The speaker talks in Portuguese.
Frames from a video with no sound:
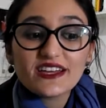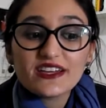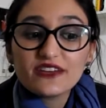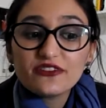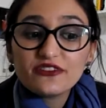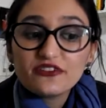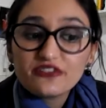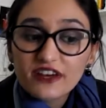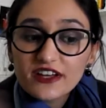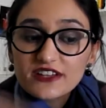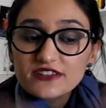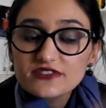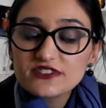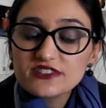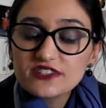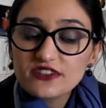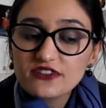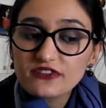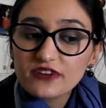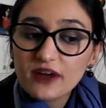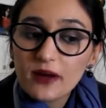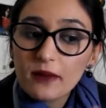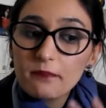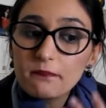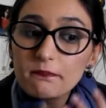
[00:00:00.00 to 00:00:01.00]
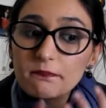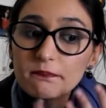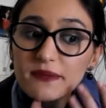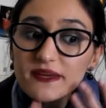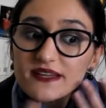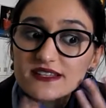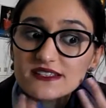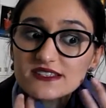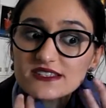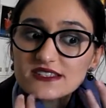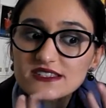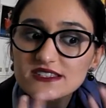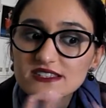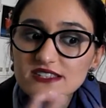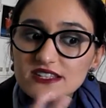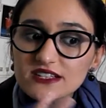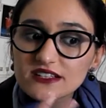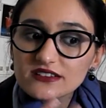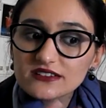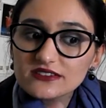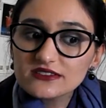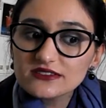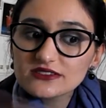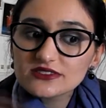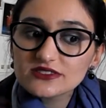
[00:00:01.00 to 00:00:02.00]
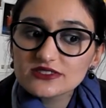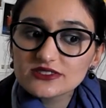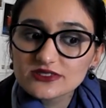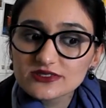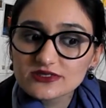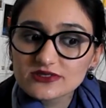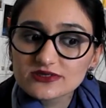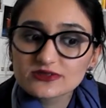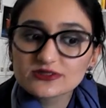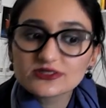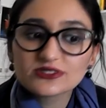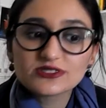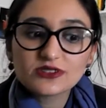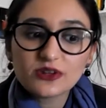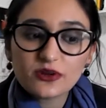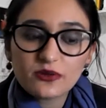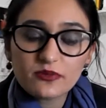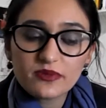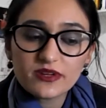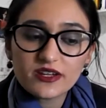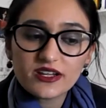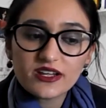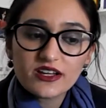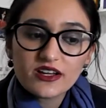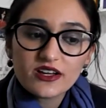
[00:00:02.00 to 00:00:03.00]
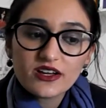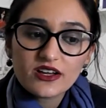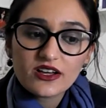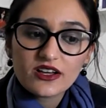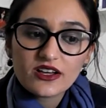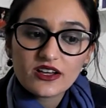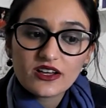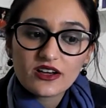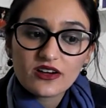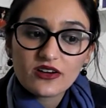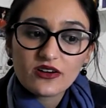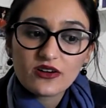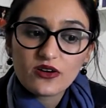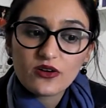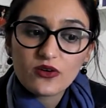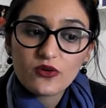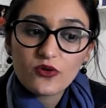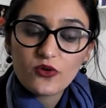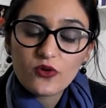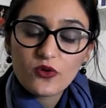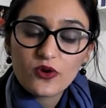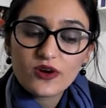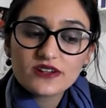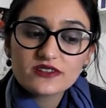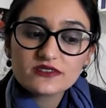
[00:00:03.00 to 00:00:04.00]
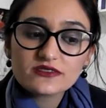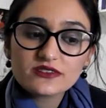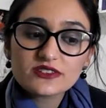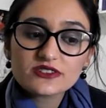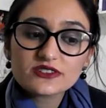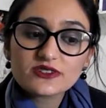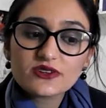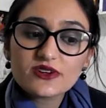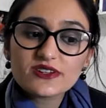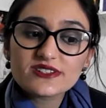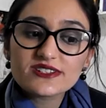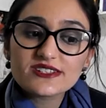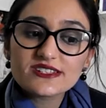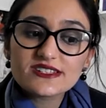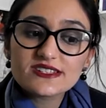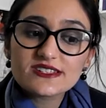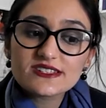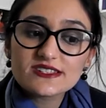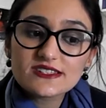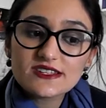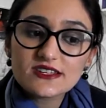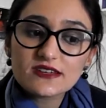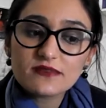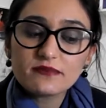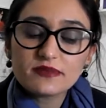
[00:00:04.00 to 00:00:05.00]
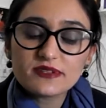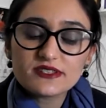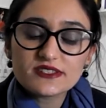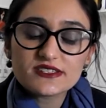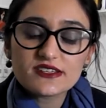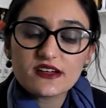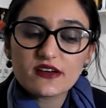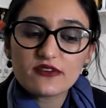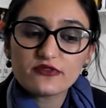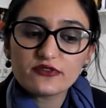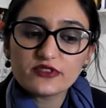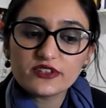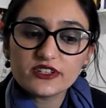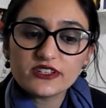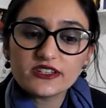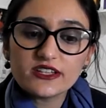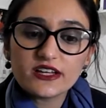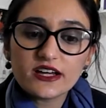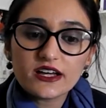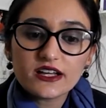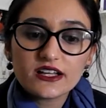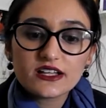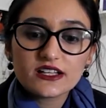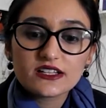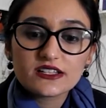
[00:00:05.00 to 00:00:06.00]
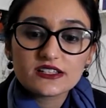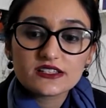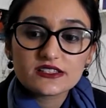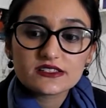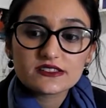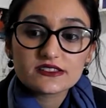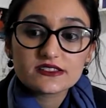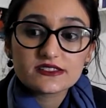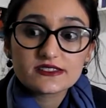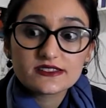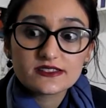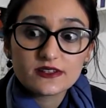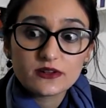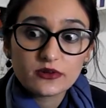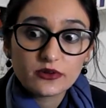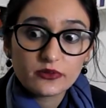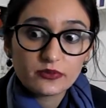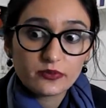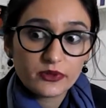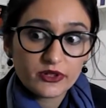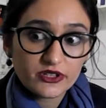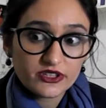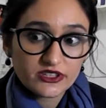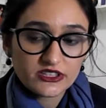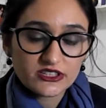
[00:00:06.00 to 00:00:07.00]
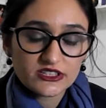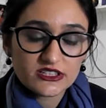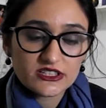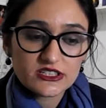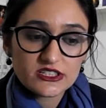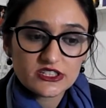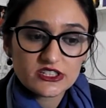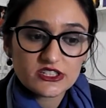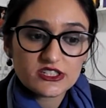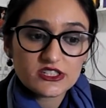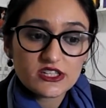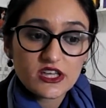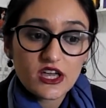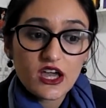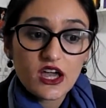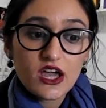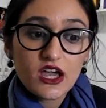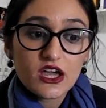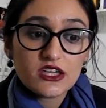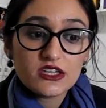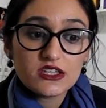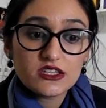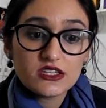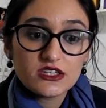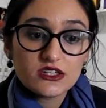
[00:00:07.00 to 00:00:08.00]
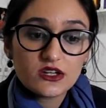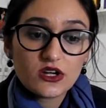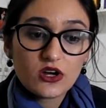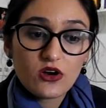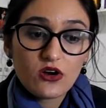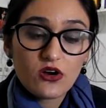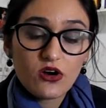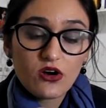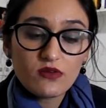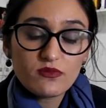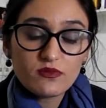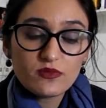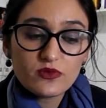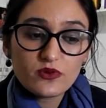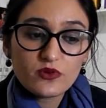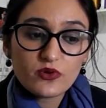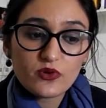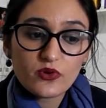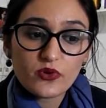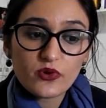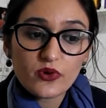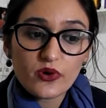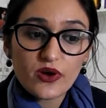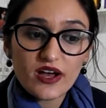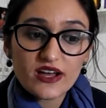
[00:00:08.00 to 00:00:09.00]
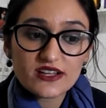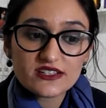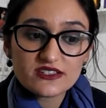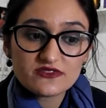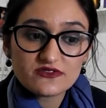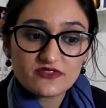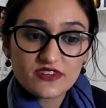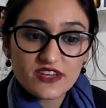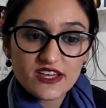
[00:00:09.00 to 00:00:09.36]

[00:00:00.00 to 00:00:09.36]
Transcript: e faz você ficar pensando sobre o quanto as coisas simples da vida são importantes e como às